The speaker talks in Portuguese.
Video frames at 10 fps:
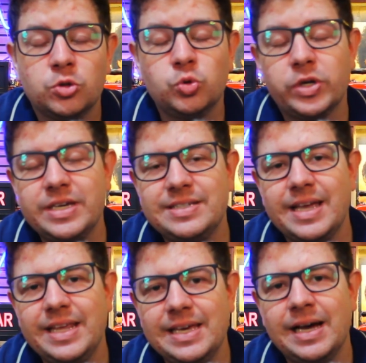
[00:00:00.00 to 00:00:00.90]
do que
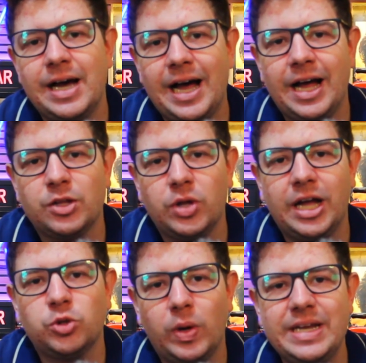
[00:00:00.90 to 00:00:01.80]
seria
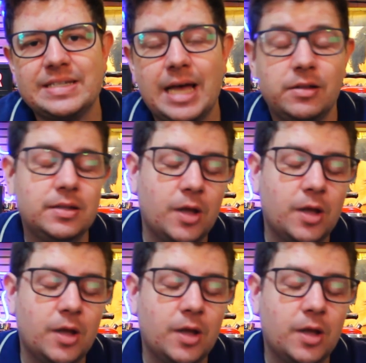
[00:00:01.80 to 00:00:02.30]
atualizado.